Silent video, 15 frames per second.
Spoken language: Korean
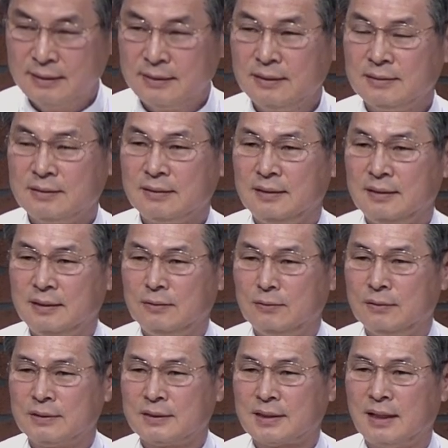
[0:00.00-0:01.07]
뜻을
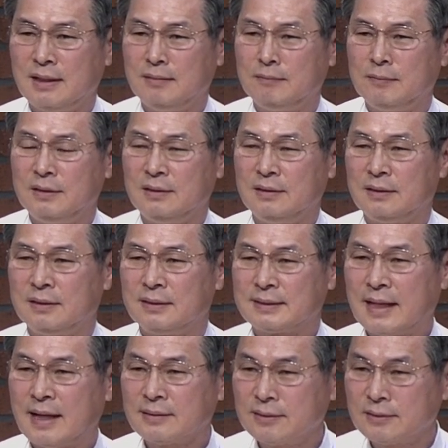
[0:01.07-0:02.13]
이루는 삶을
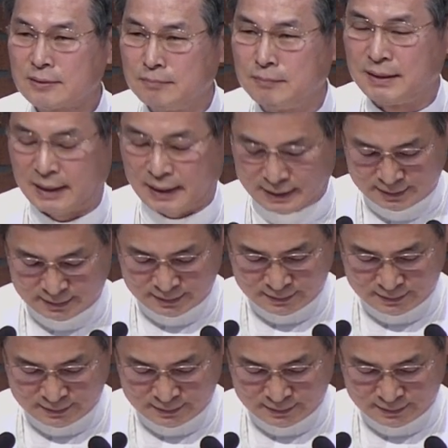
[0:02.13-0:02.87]
사셨습니다.